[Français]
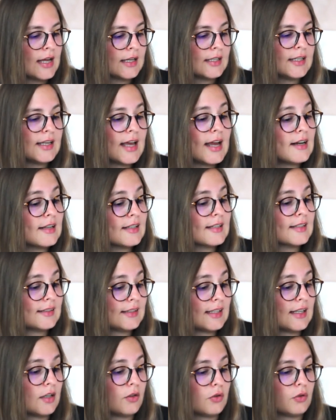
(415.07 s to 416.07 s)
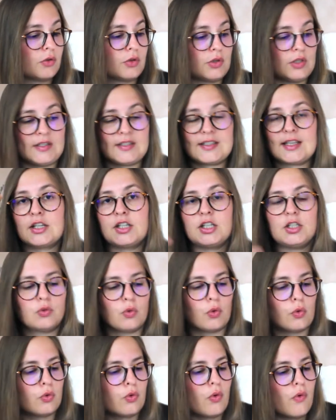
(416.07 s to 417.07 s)
qui elle sait qu'il s'agit
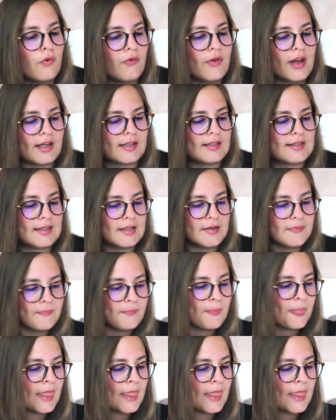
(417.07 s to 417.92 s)
de convertis